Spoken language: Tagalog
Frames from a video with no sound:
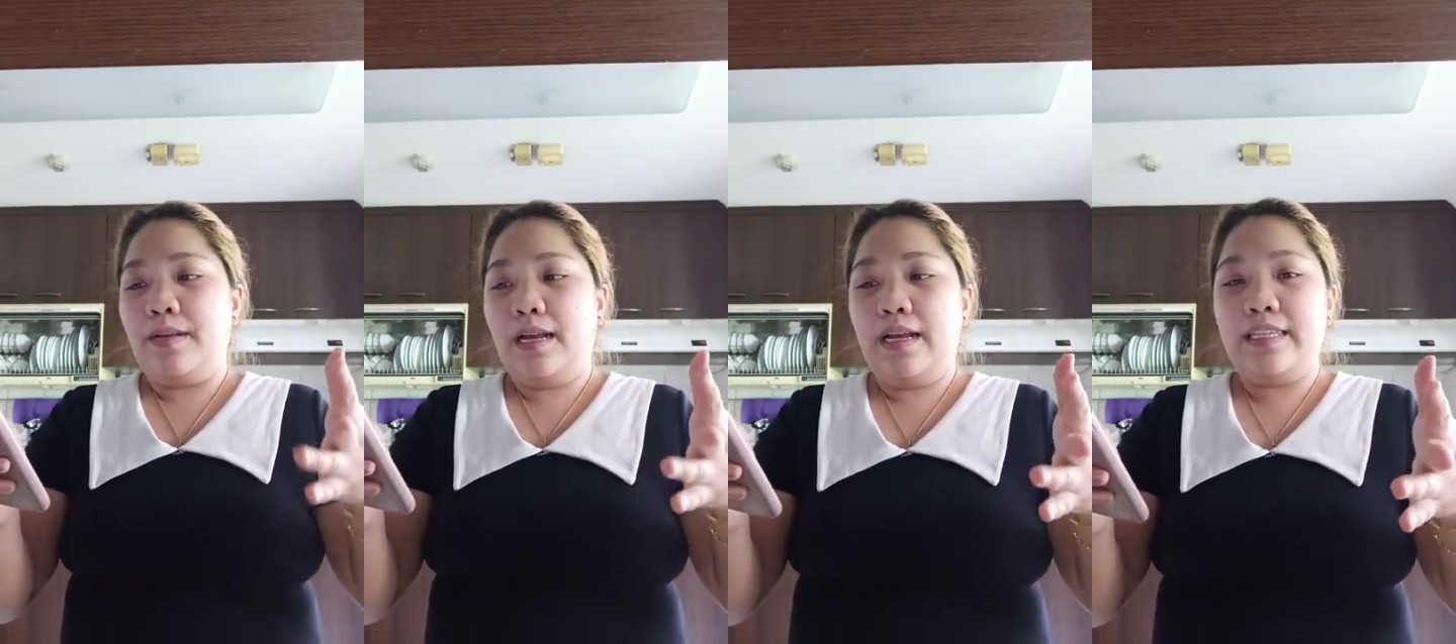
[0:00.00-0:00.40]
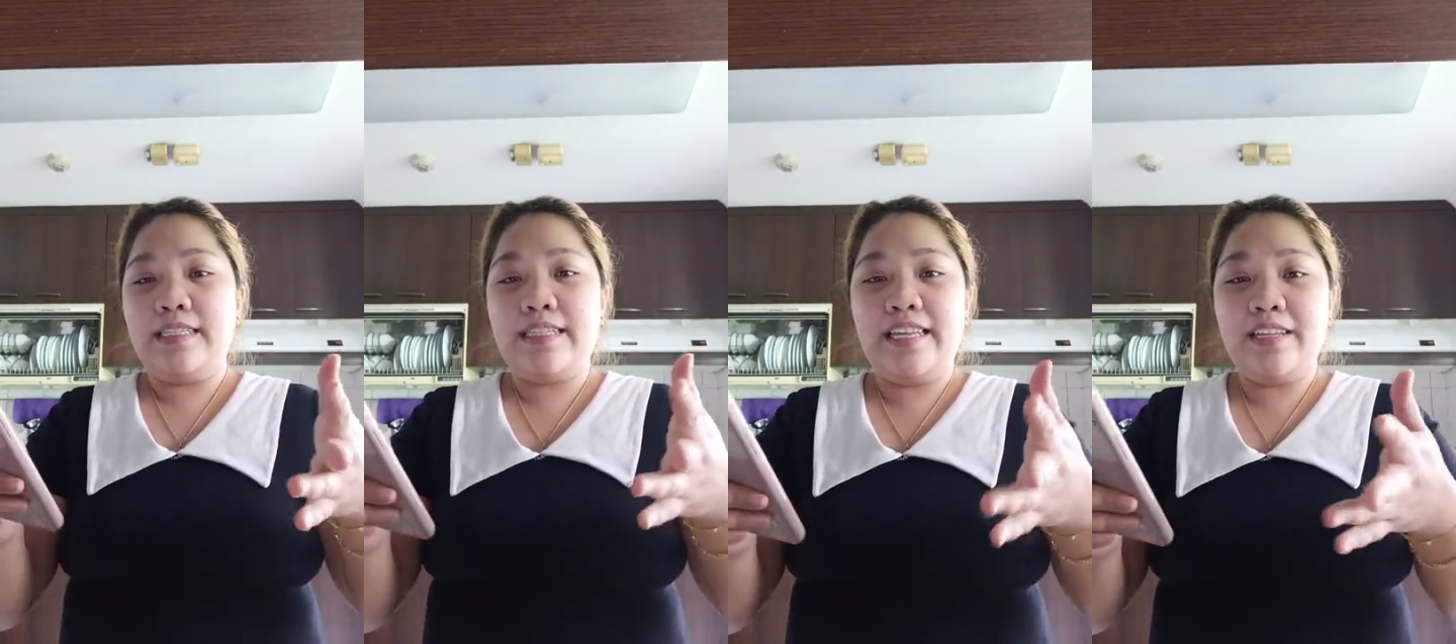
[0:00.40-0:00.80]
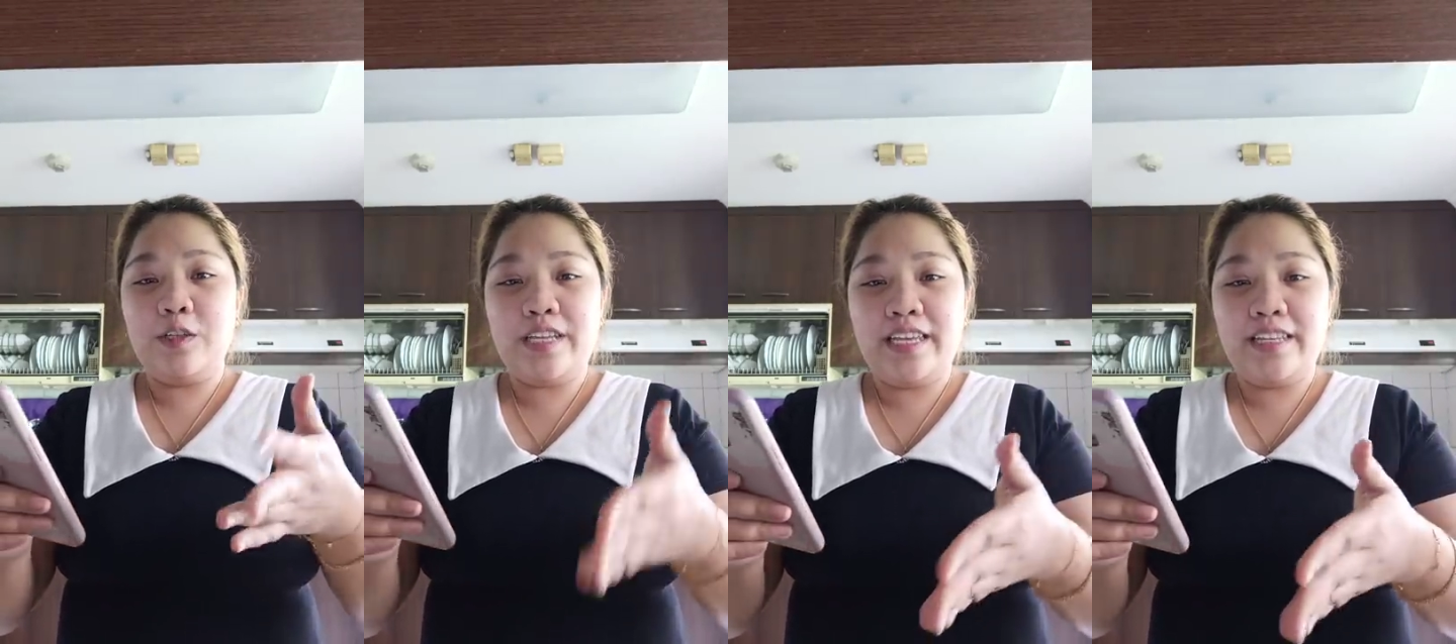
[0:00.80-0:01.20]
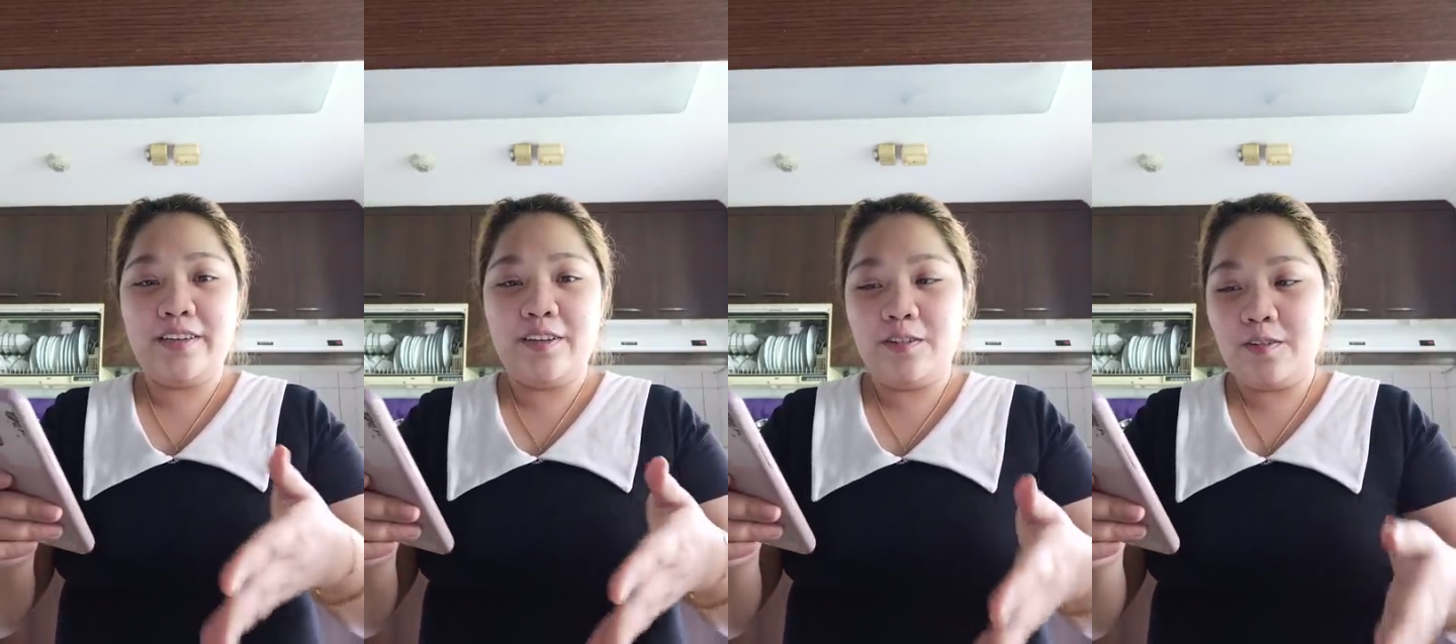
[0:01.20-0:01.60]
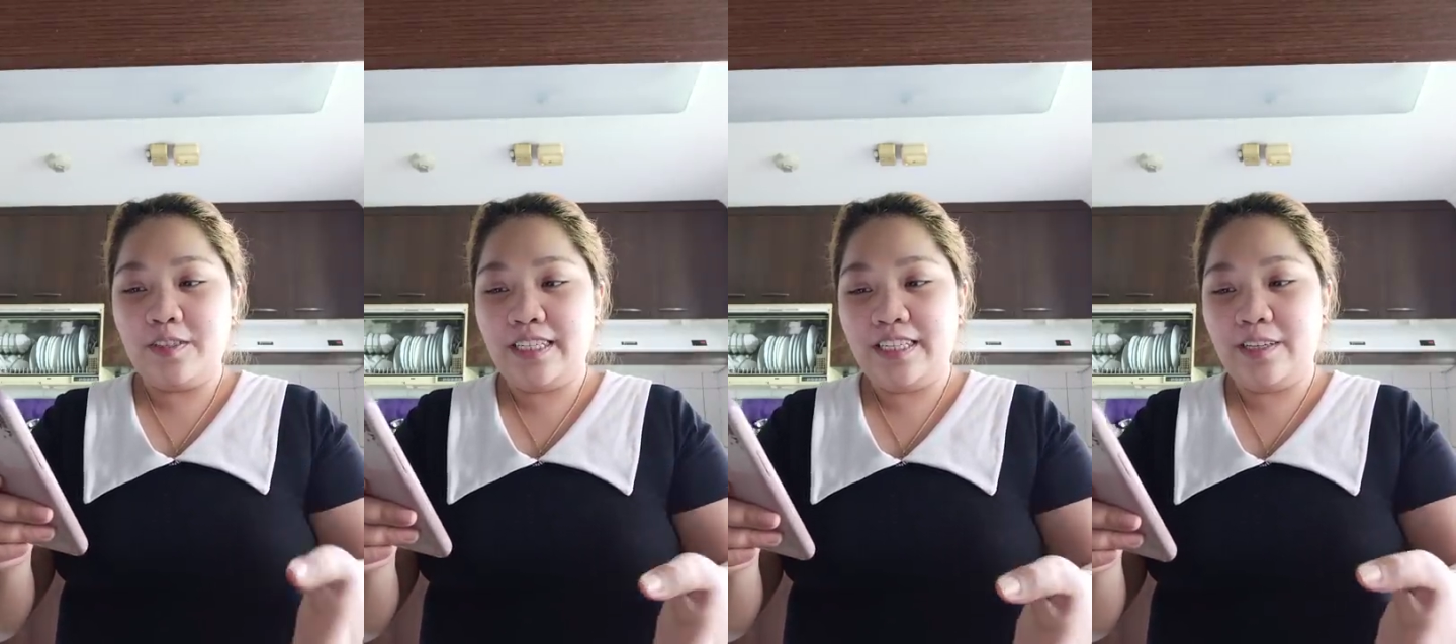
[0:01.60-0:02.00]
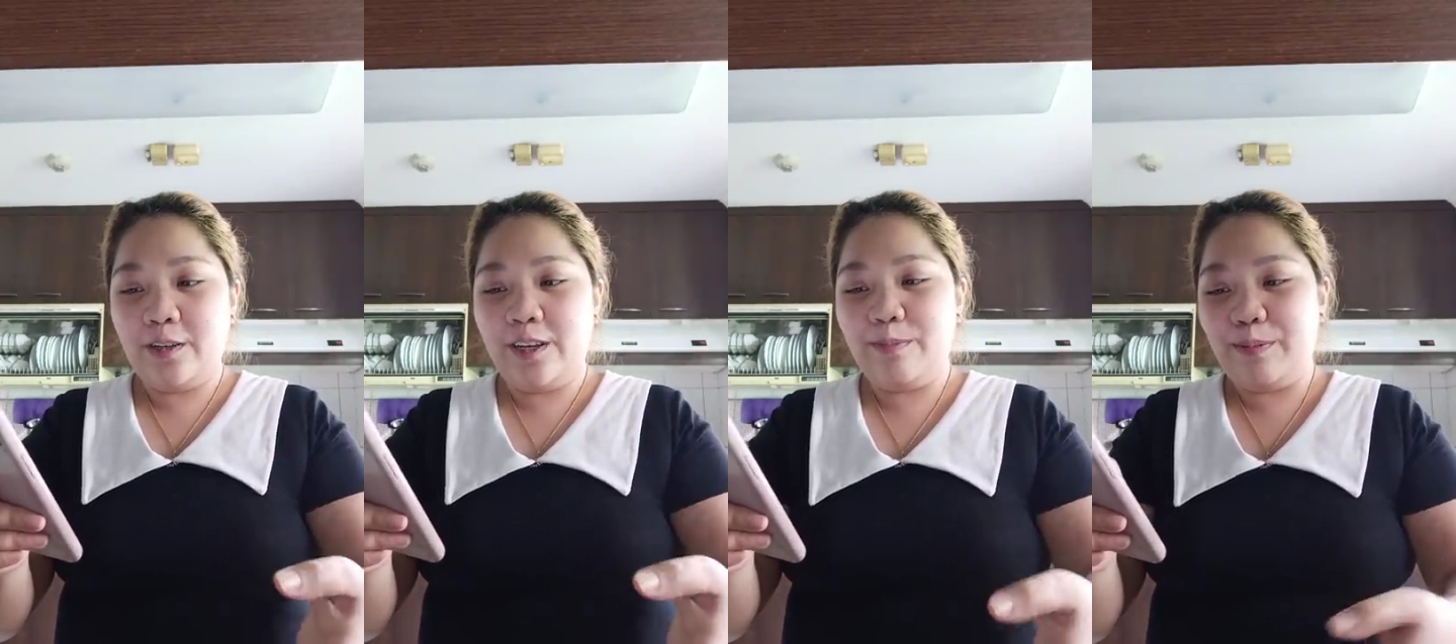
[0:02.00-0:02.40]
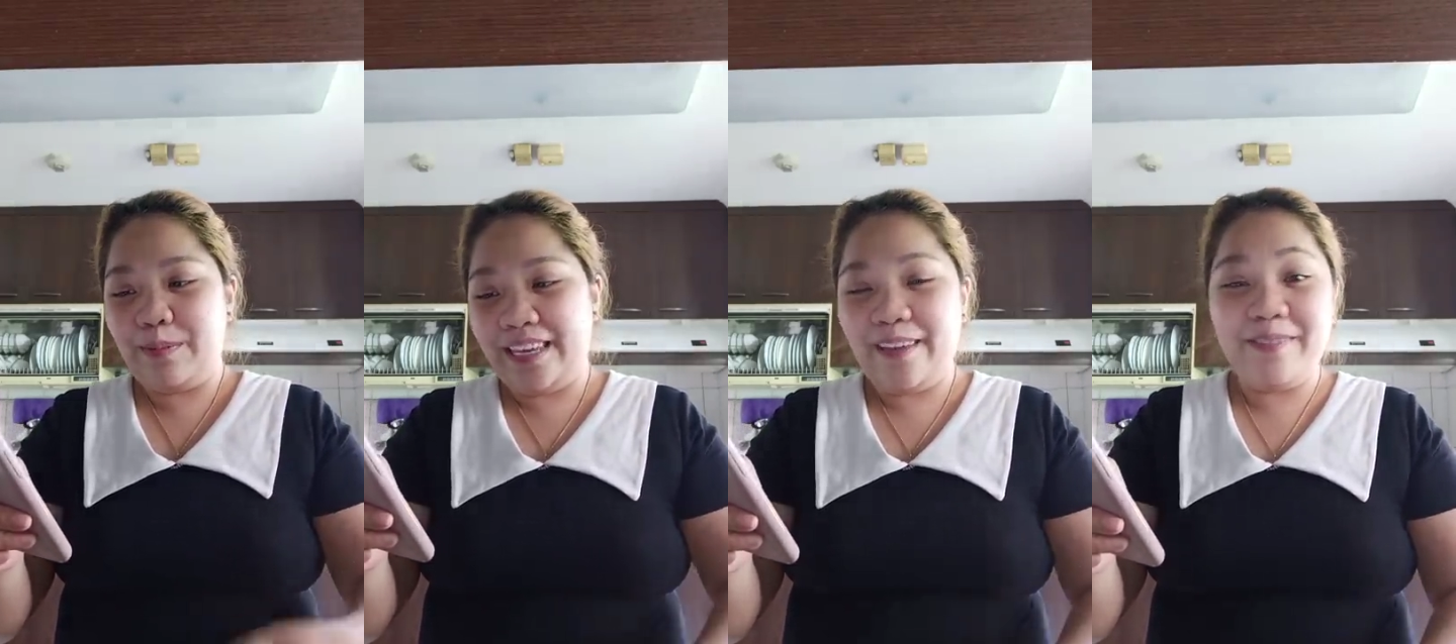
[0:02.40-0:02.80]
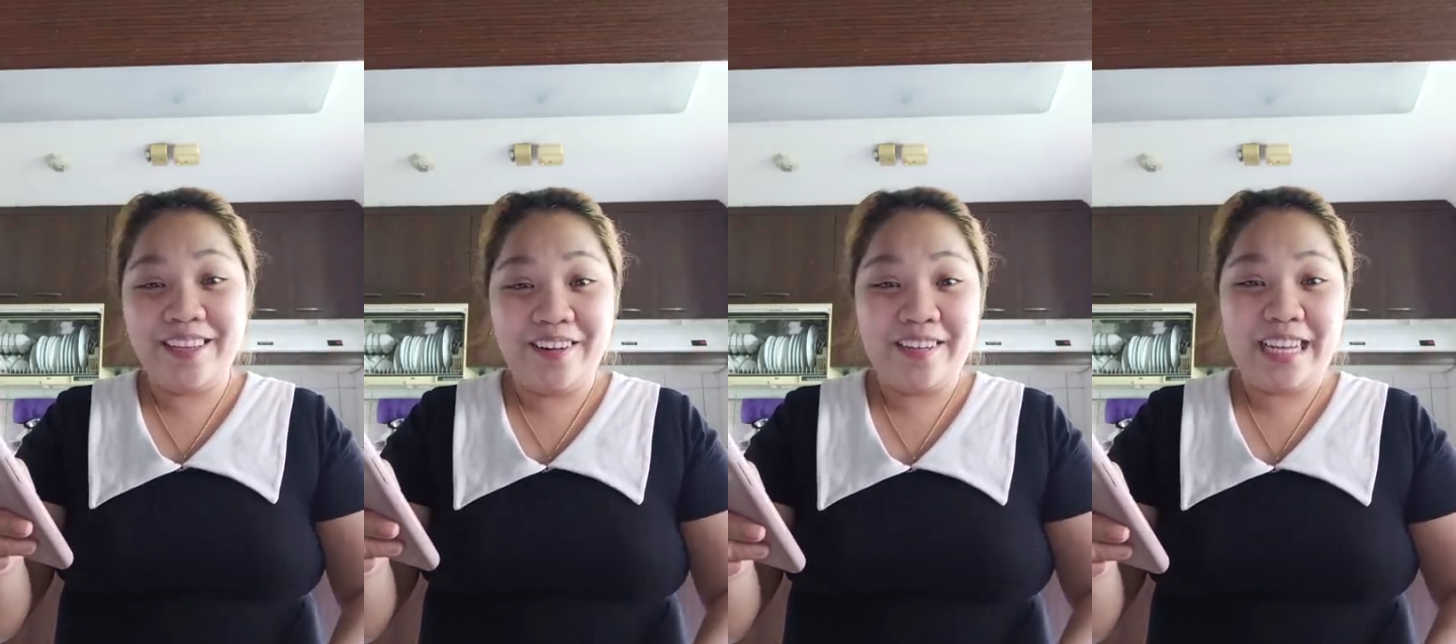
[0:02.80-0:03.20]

uh, isisend ko sa inyo yung kung sino yung ipipm nyo.